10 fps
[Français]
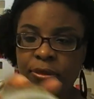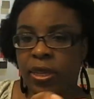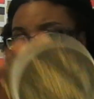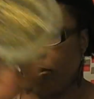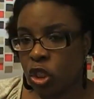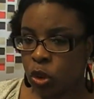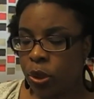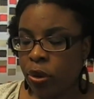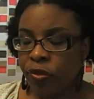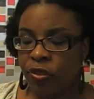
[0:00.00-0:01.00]
et moi je lui ai
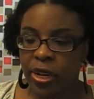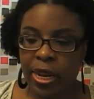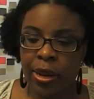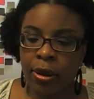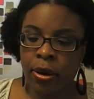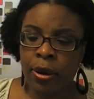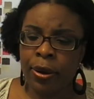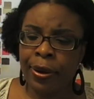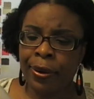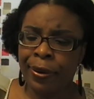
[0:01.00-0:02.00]
refilé
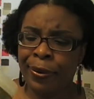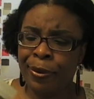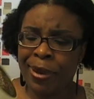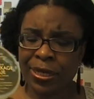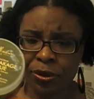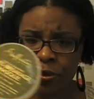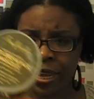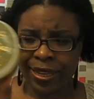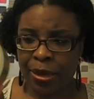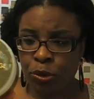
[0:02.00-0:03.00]
euh, le masque de
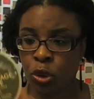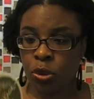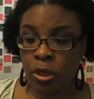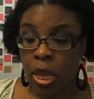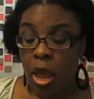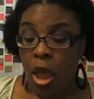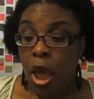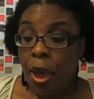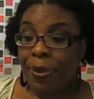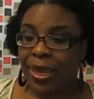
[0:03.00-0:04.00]
la gamme jaune.
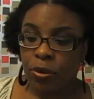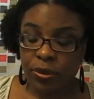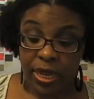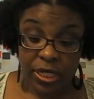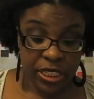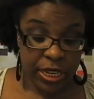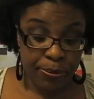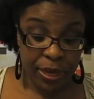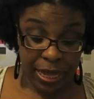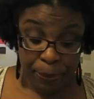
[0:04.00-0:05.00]
Bah écoutez, j'ai
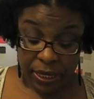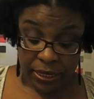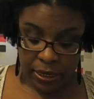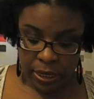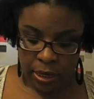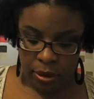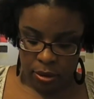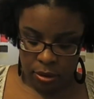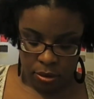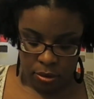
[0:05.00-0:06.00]
bien apprécié
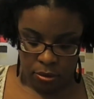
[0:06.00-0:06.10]
euh,